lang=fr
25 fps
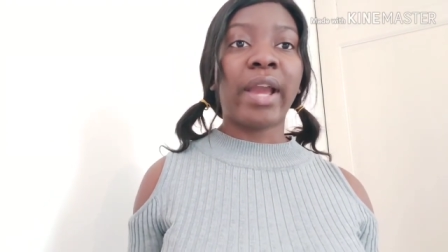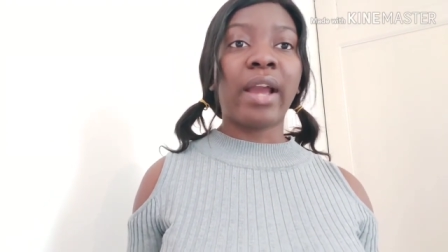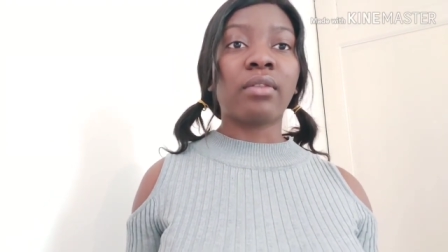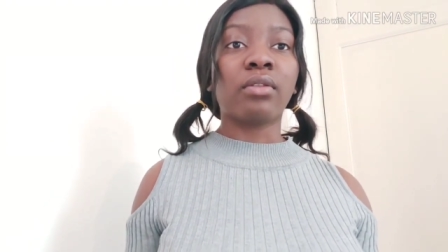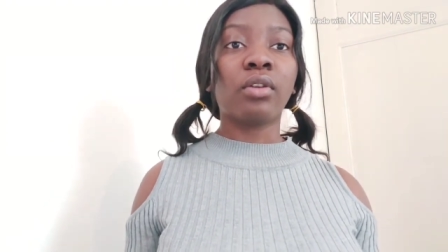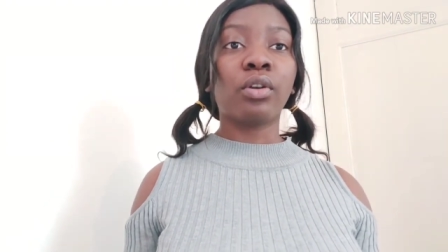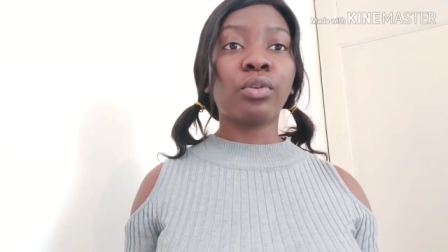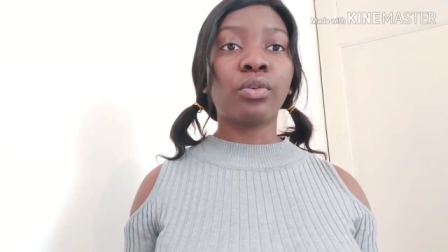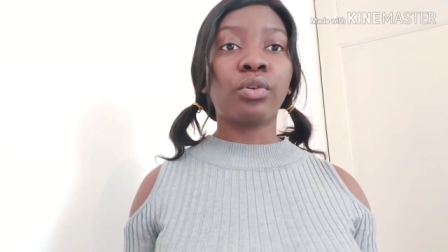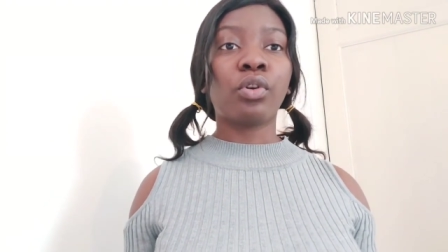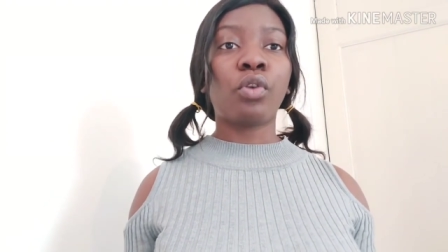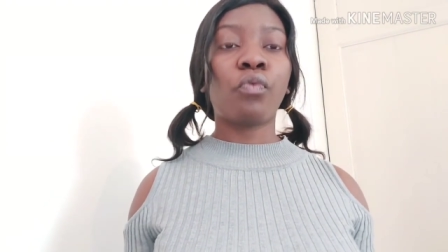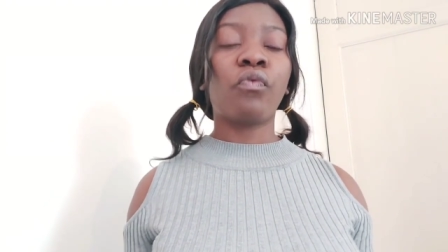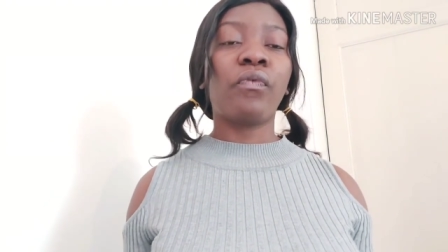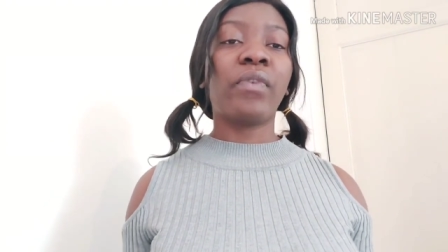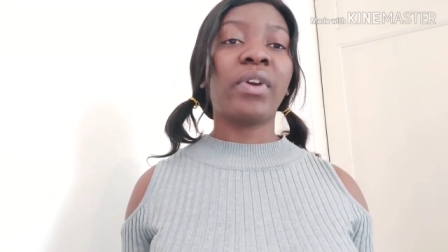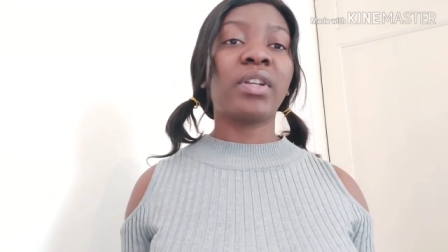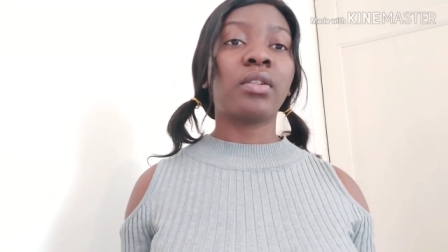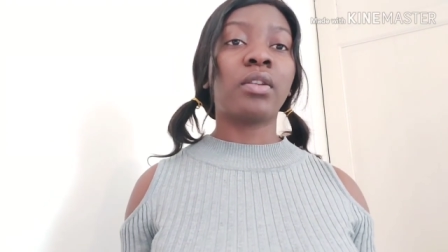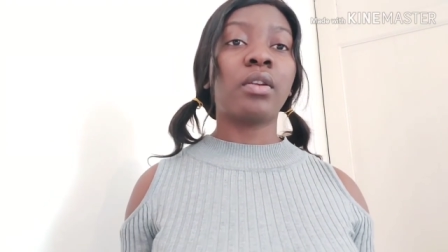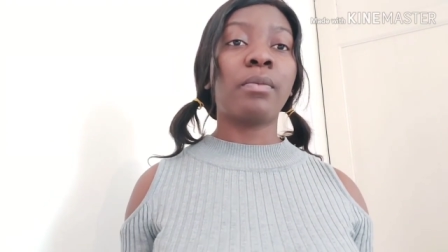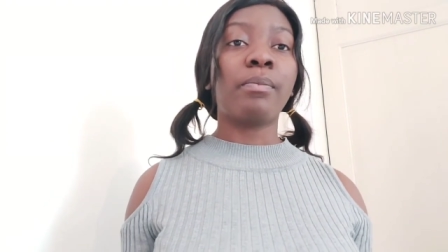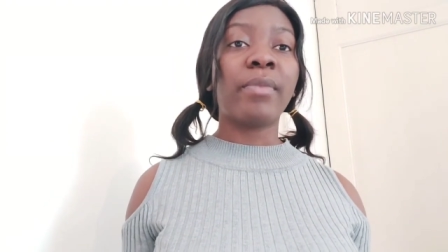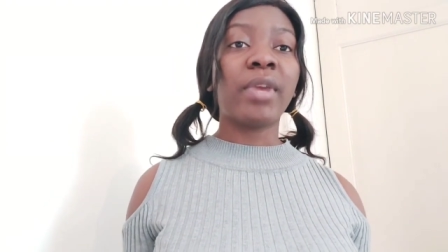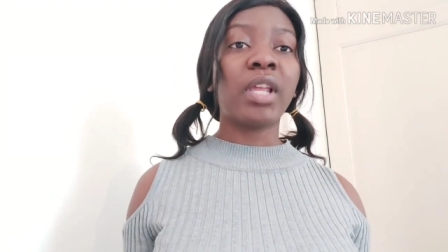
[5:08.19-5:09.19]
attendre qu'on vous
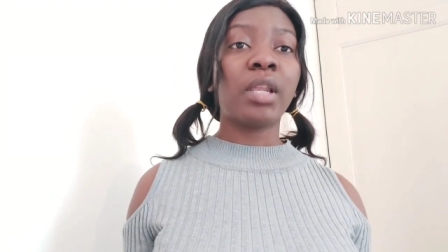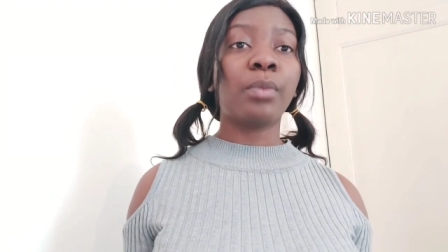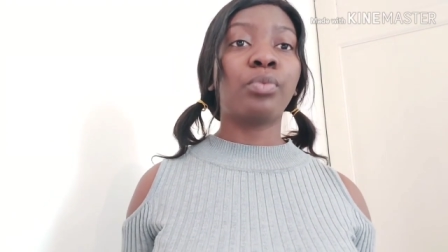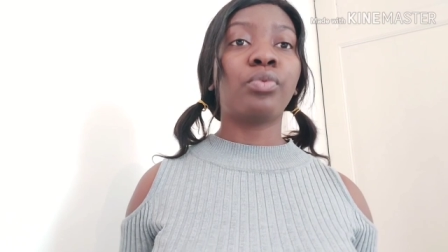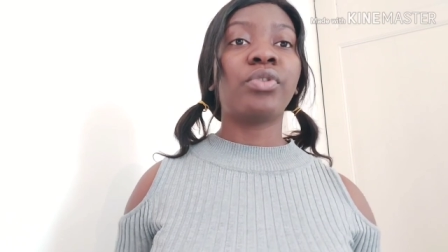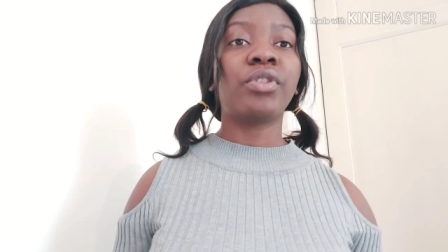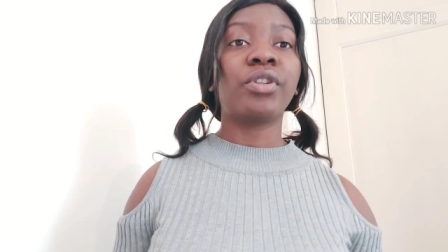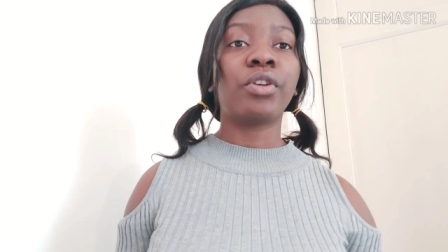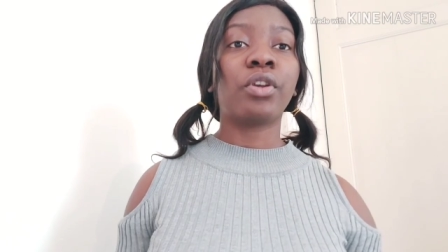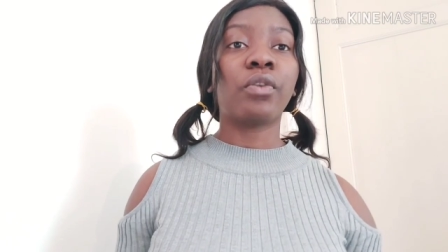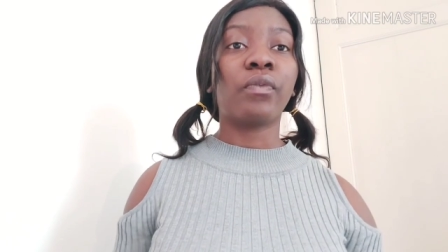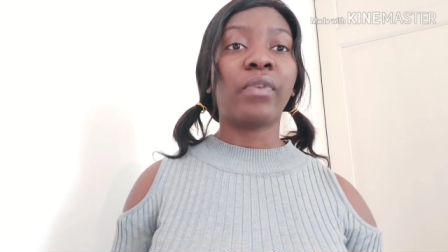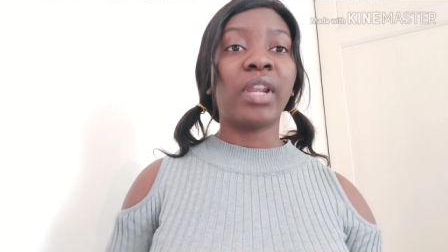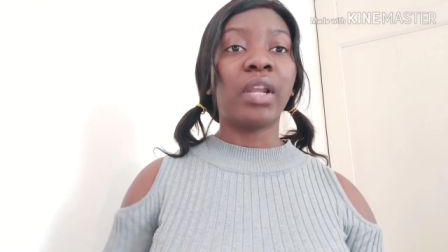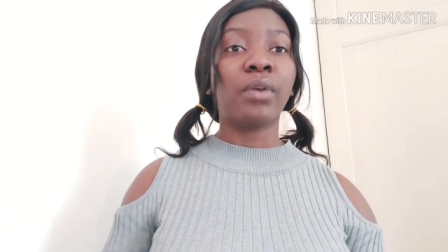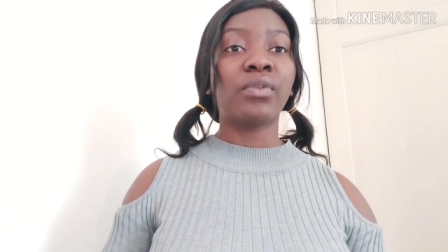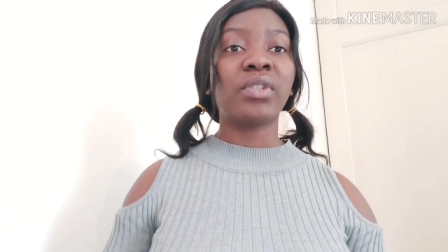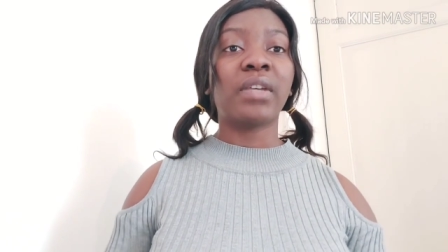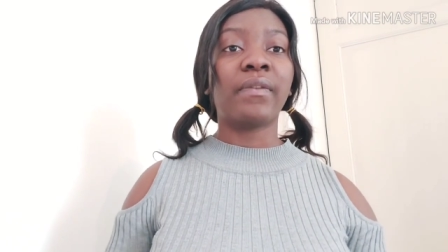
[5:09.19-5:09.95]
fasse un mail pour dire que voilà,